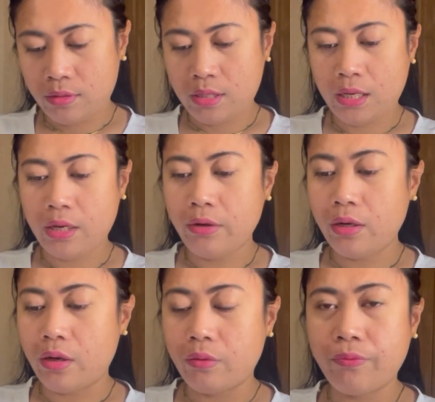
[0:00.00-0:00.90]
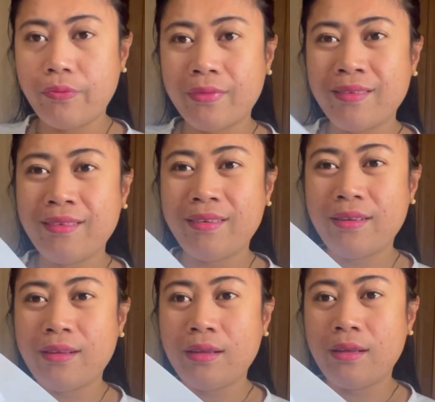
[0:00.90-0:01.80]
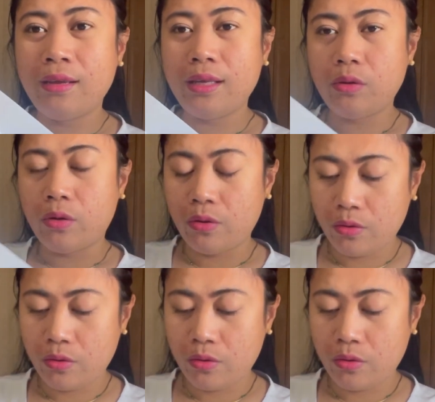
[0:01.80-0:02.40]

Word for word: And here we go. Ito.